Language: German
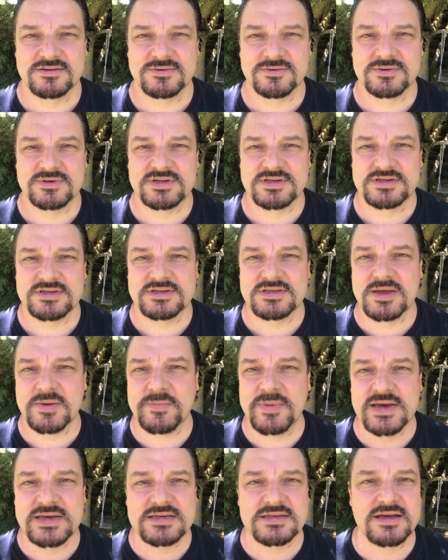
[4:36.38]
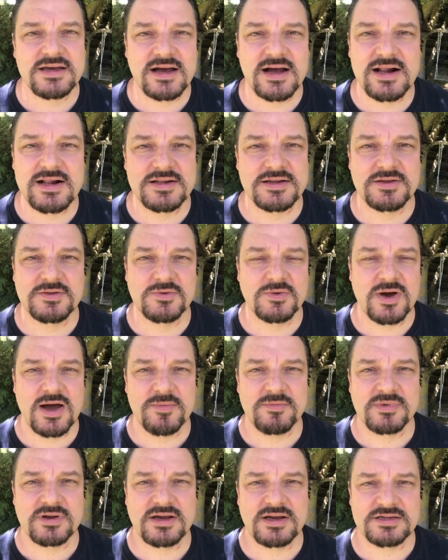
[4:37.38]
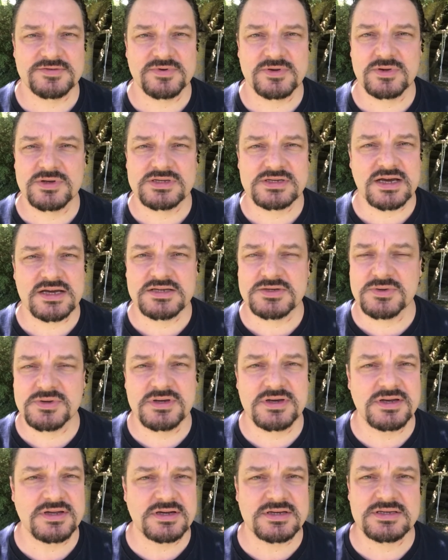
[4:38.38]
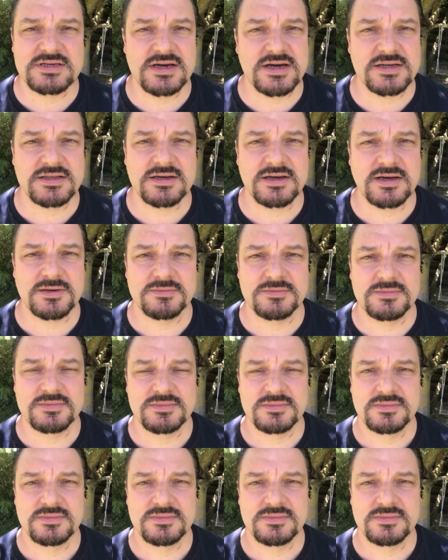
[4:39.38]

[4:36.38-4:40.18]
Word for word: Und das ist der beste Halt, den du haben kannst, weil das kannst du jederzeit haben.